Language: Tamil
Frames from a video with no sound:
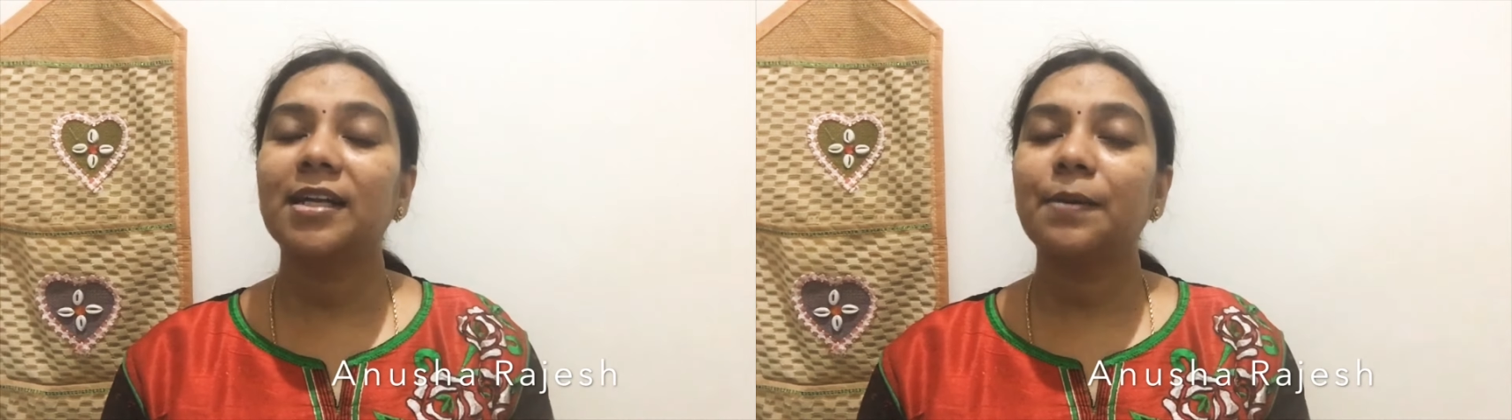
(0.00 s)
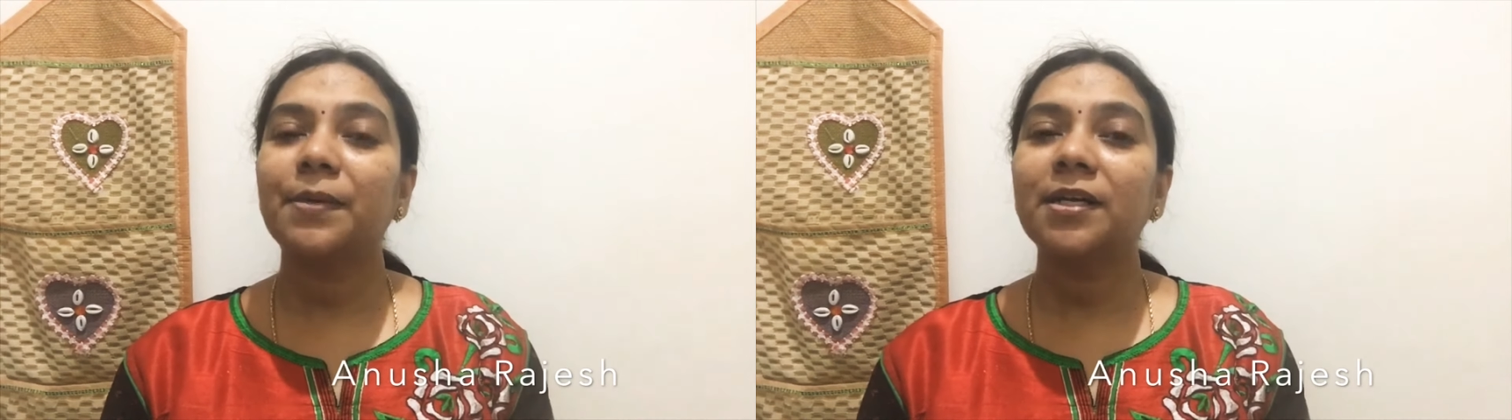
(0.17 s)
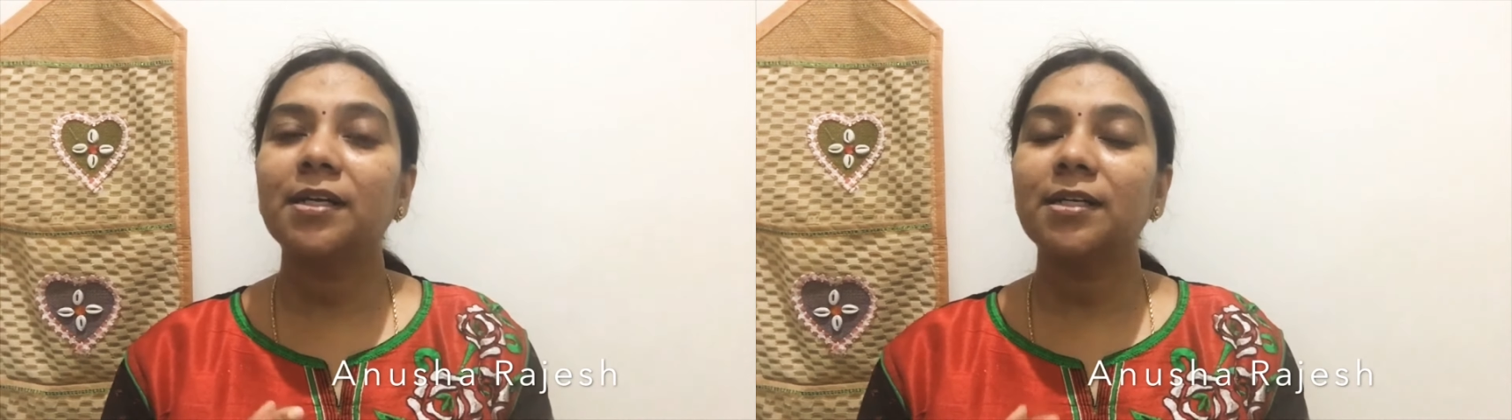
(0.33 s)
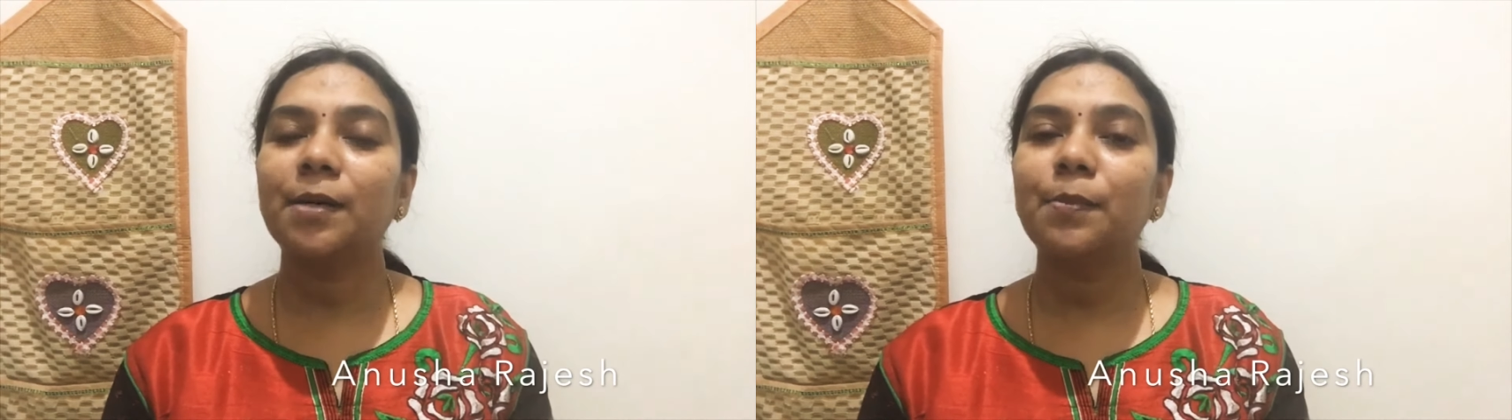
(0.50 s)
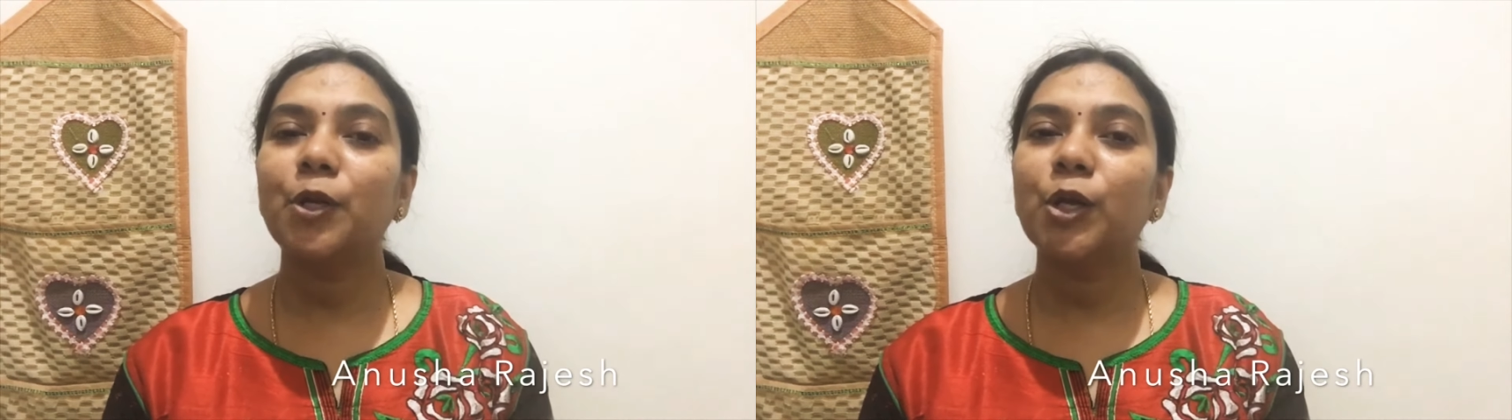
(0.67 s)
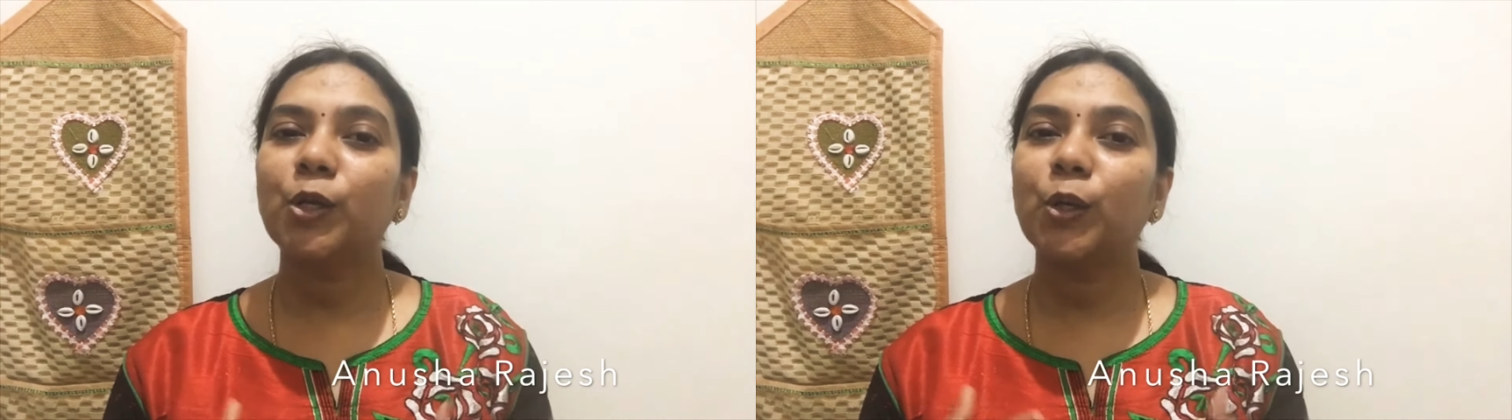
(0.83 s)
நமக்கு
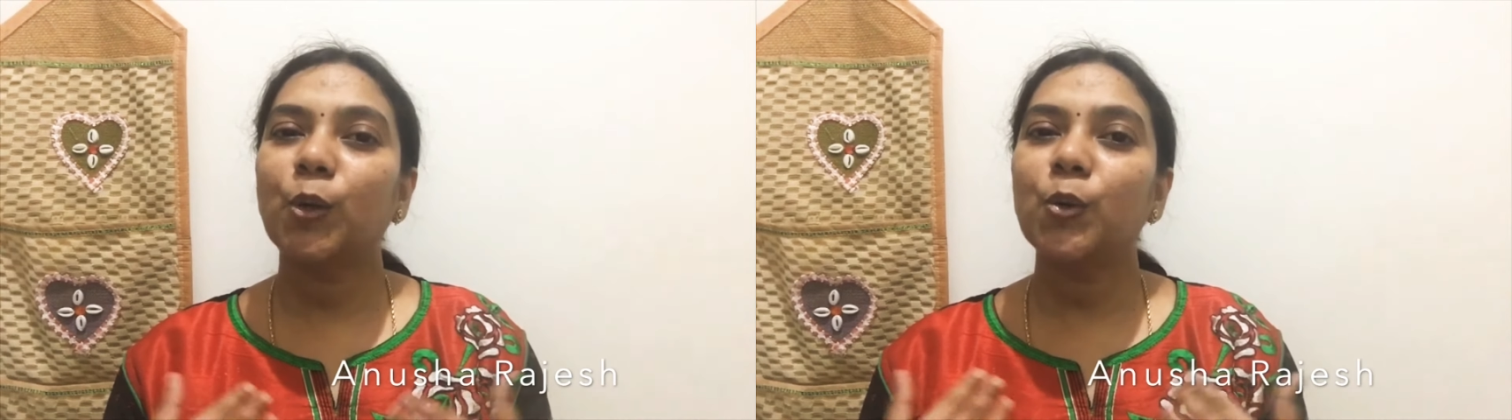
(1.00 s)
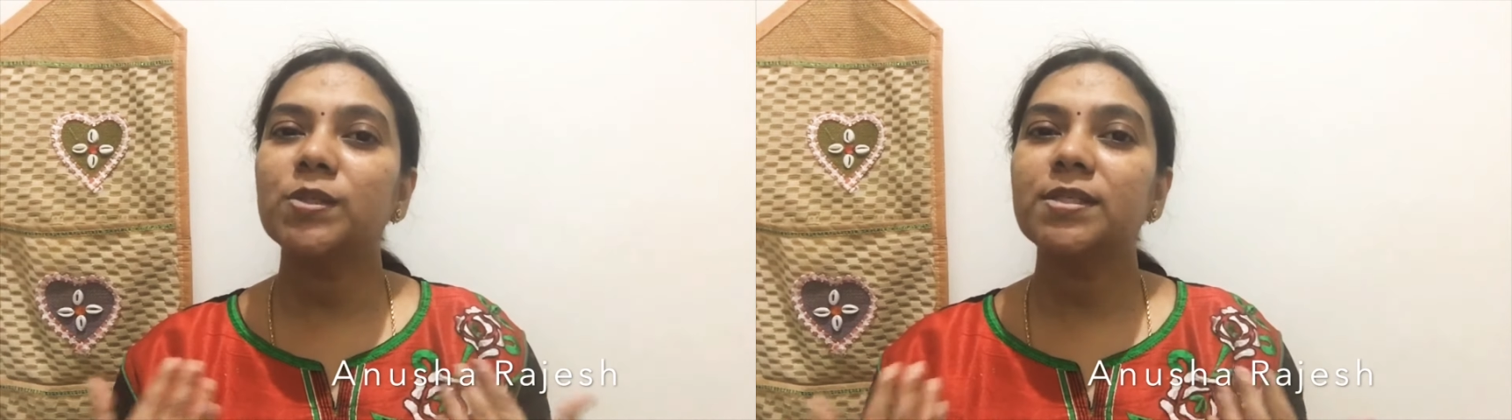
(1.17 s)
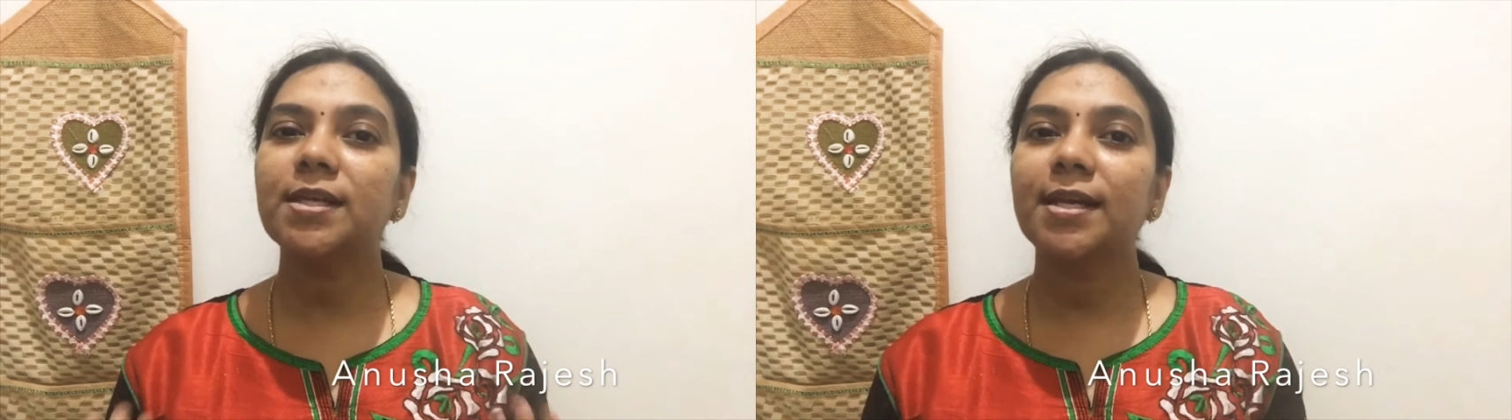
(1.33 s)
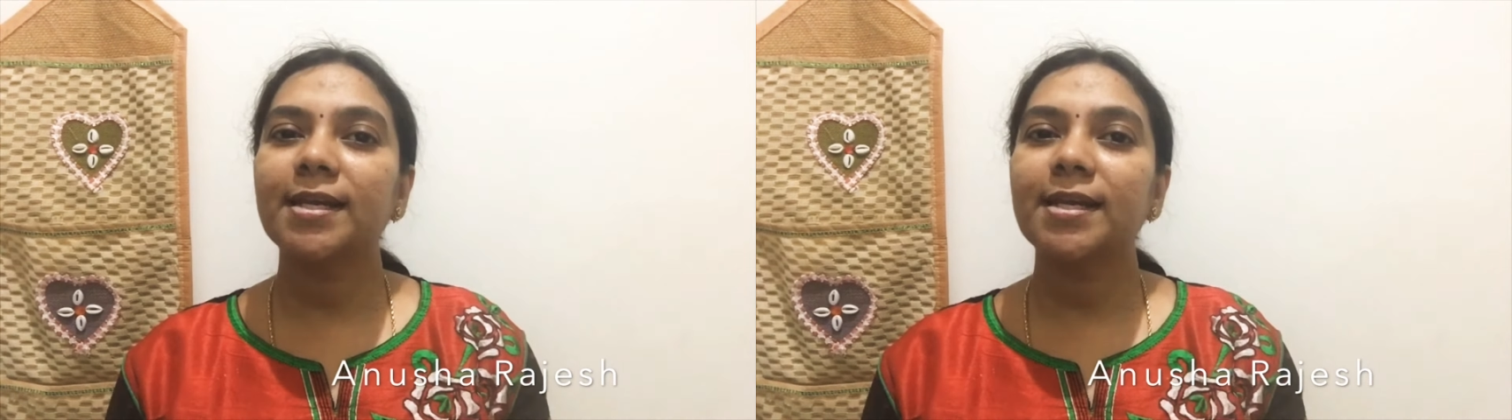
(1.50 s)
நம்மளோட க்ளோ க்ளோஸ்